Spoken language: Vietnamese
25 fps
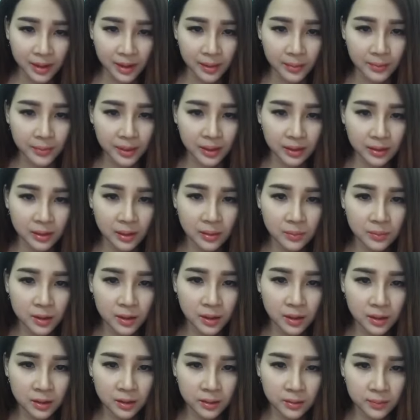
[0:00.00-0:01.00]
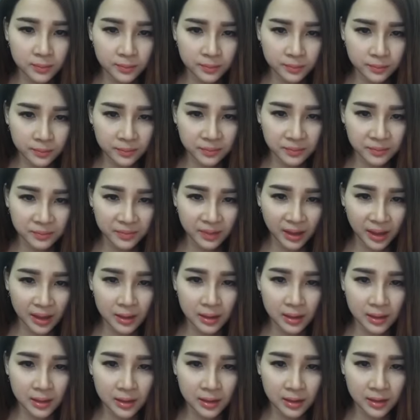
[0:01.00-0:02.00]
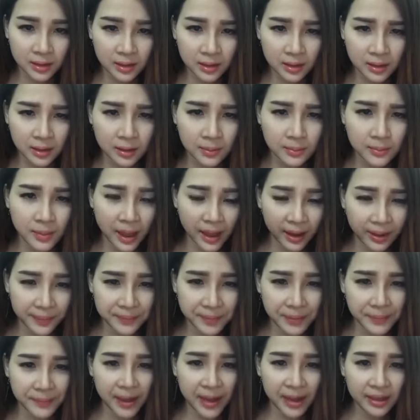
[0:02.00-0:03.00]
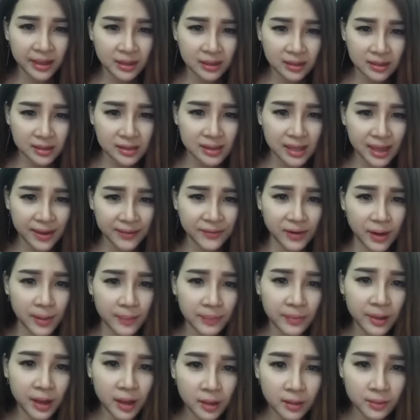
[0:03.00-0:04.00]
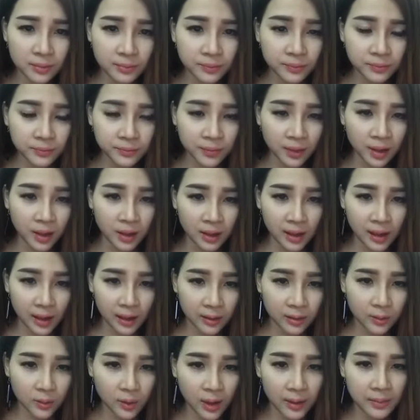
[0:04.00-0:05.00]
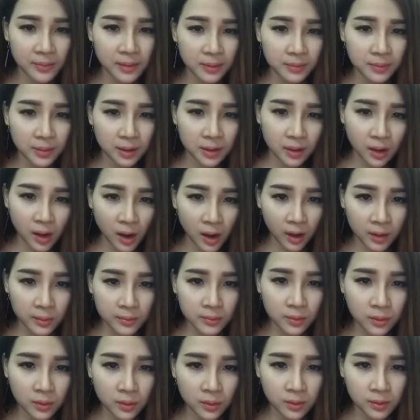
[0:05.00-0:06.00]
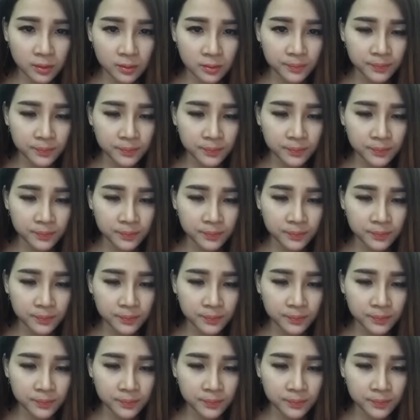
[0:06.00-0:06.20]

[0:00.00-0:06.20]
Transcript: mà trong khi các cái cái cái bạn mà bán những cái sản phẩm đó lại qua bên mình hỏi mua